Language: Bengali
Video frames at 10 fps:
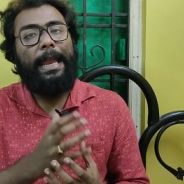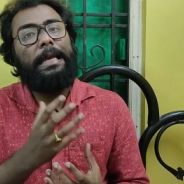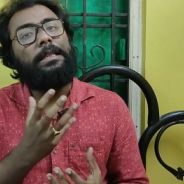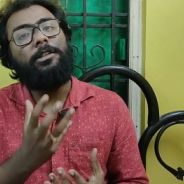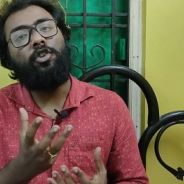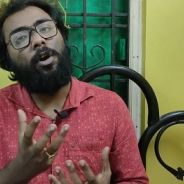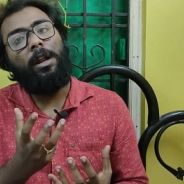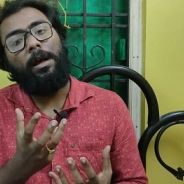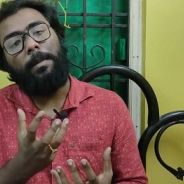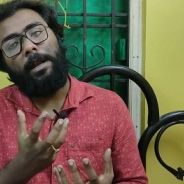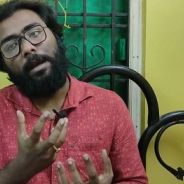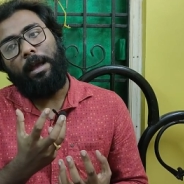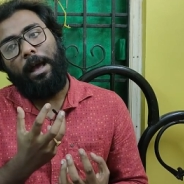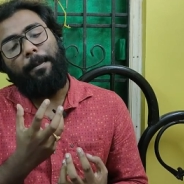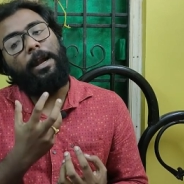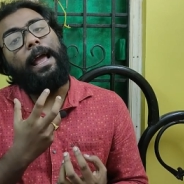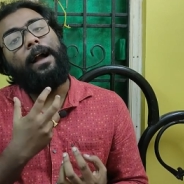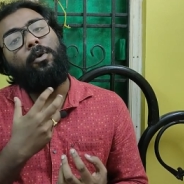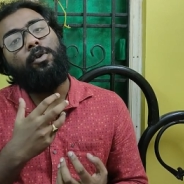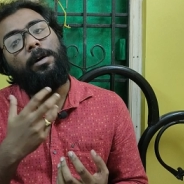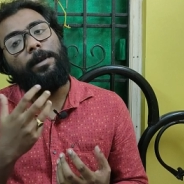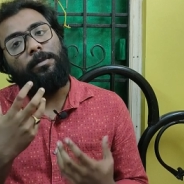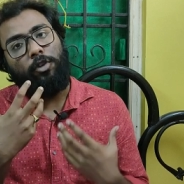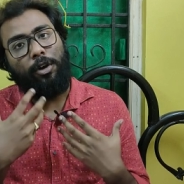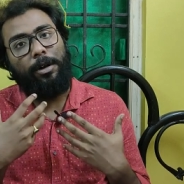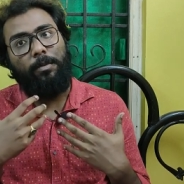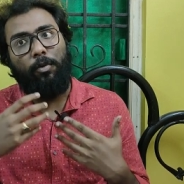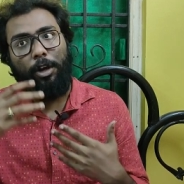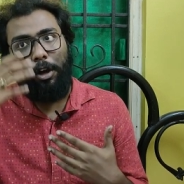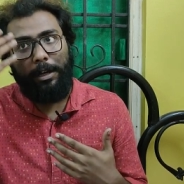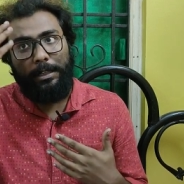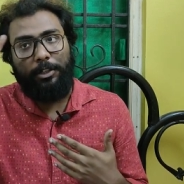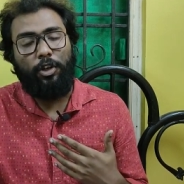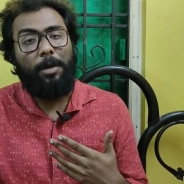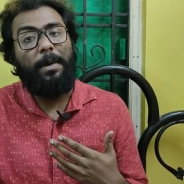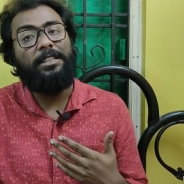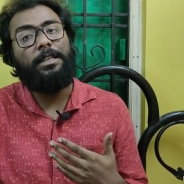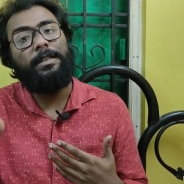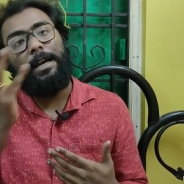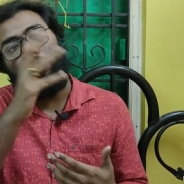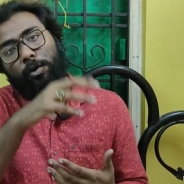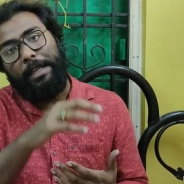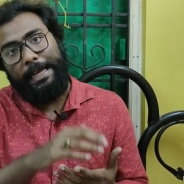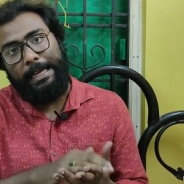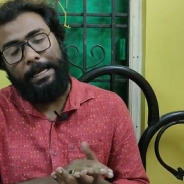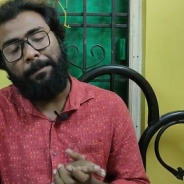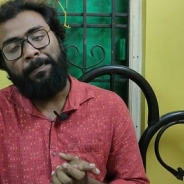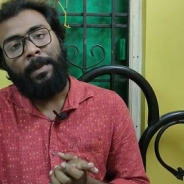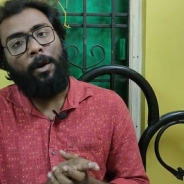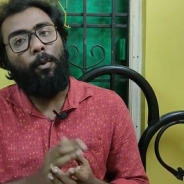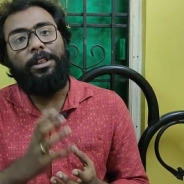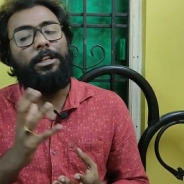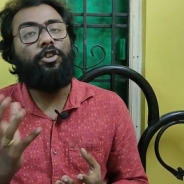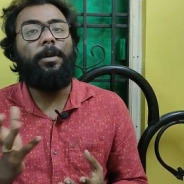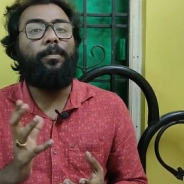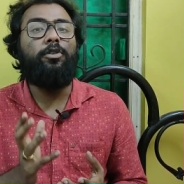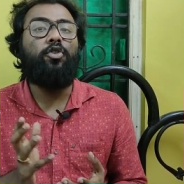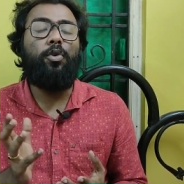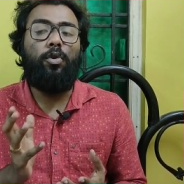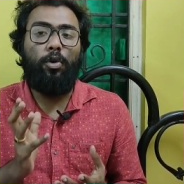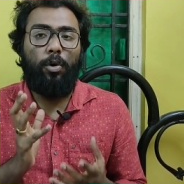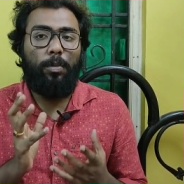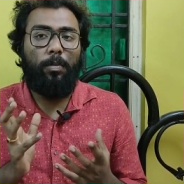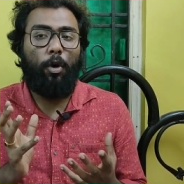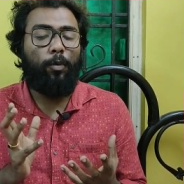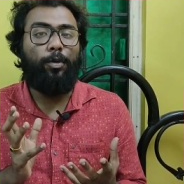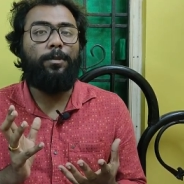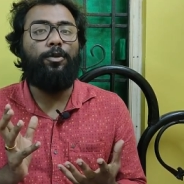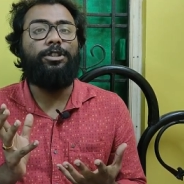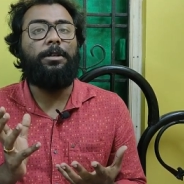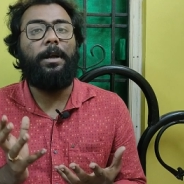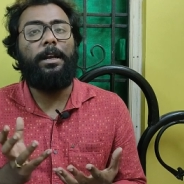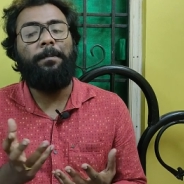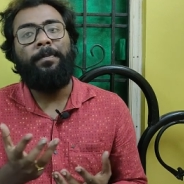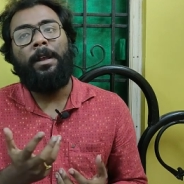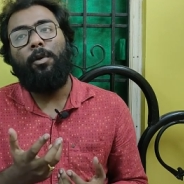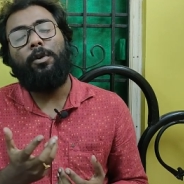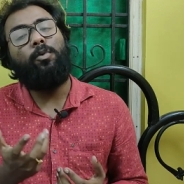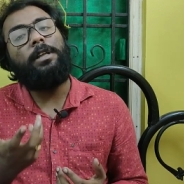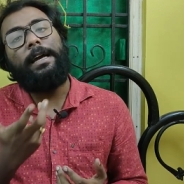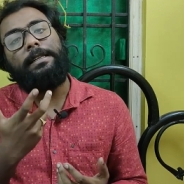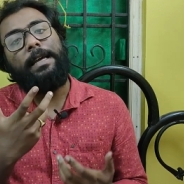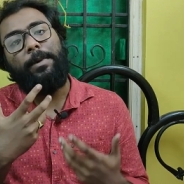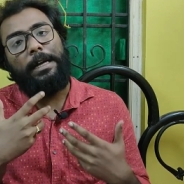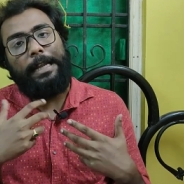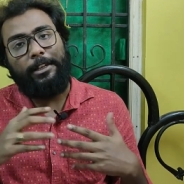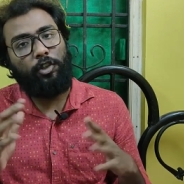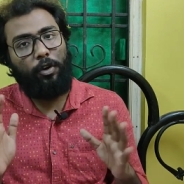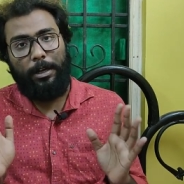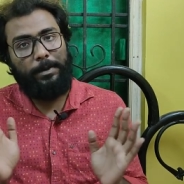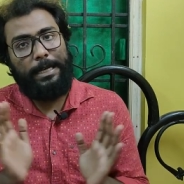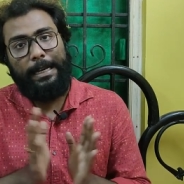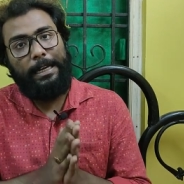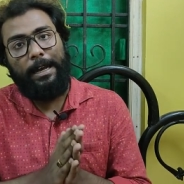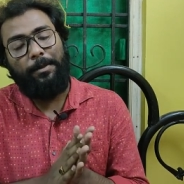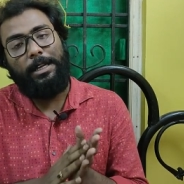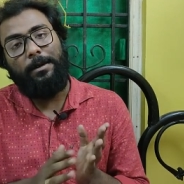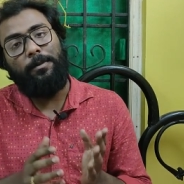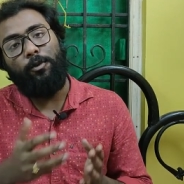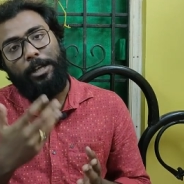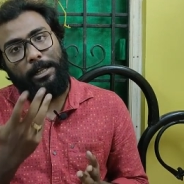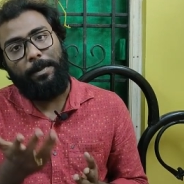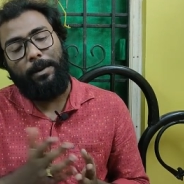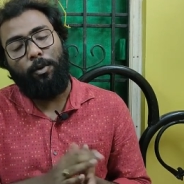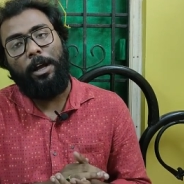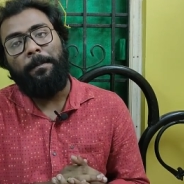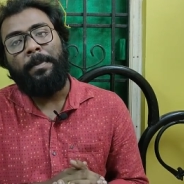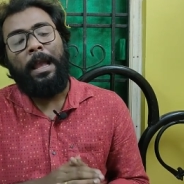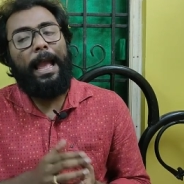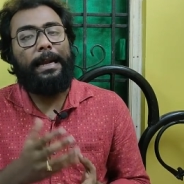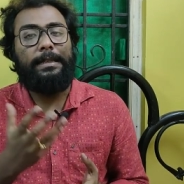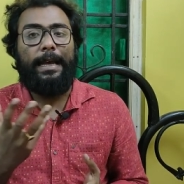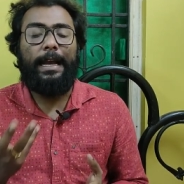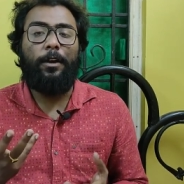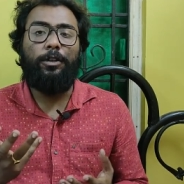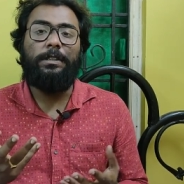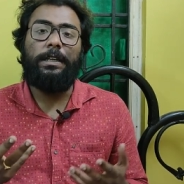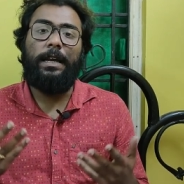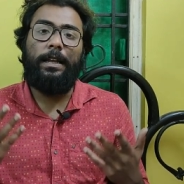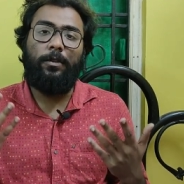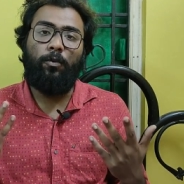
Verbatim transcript: এই দৃশ্যটা না মানে আমার এখনও আমার যখন আমি মনে হয় এই দৃশ্যটা আমি মাঝে সাঝে এখনও দেখি ওই দৃশ্যটা প্রচণ্ড মর্মস্পর্শী মানে ওটা কোথায় যে আমাকে টাচ করে আমি জানি না আমি ঠিক বোঝাতে পারবো না একটা জায়গা রয়েছে যেখানে